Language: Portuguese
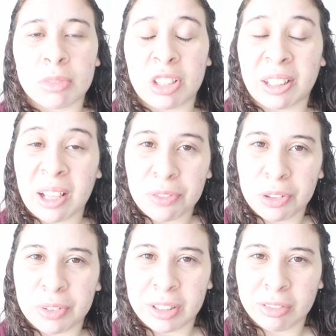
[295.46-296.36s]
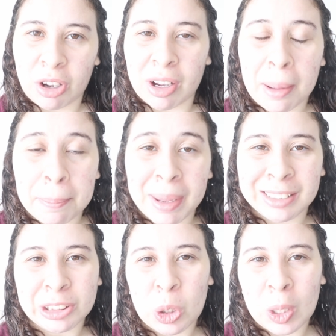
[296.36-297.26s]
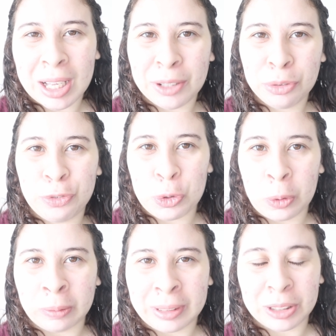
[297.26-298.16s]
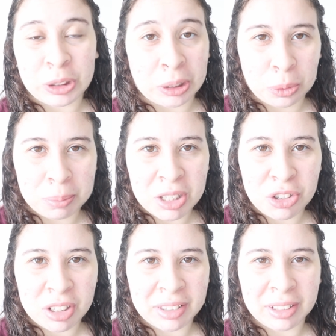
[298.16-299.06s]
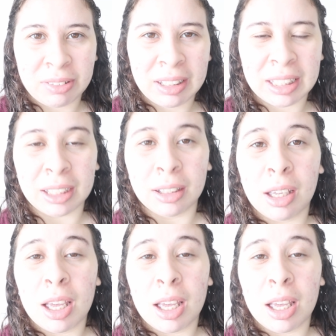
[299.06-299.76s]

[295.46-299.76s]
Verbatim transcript: Já tá fervendo não, acabei de colocar no fogo, né? Já tô me adiantando aqui.